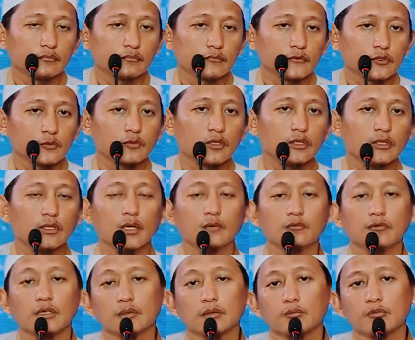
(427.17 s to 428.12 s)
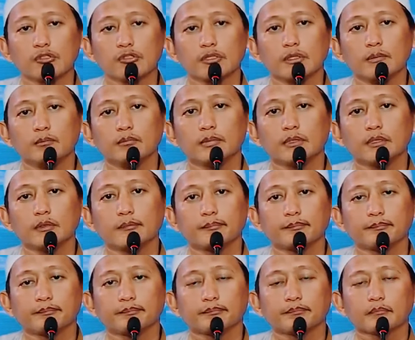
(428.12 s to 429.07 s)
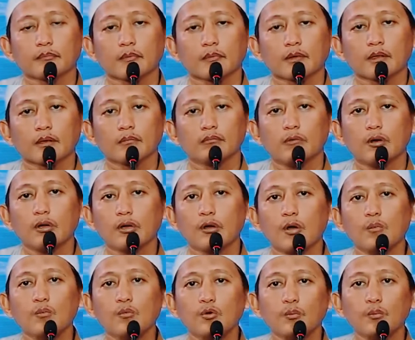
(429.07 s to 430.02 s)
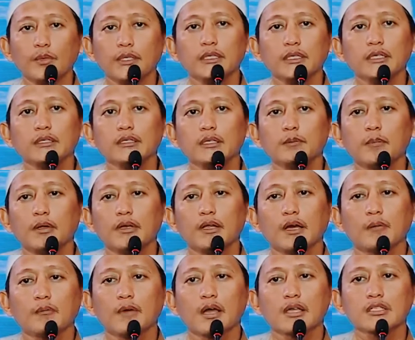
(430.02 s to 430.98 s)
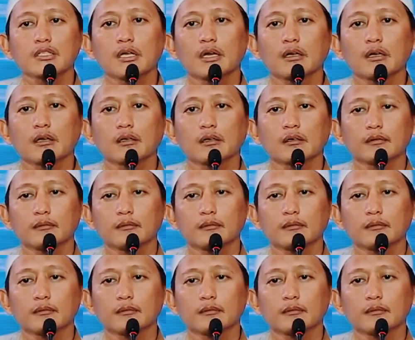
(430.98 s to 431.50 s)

Sebutkan dalam ayat Muslim, Pak, bahwa kaum mukminin di padang mahsyar